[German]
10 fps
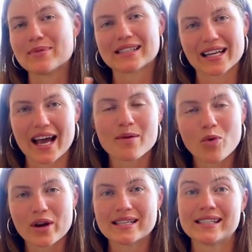bis drei
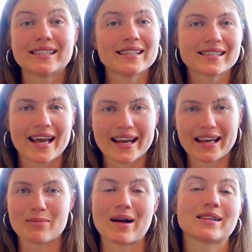Monate das Seed
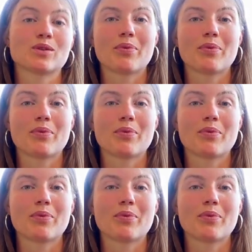Cycling mal zu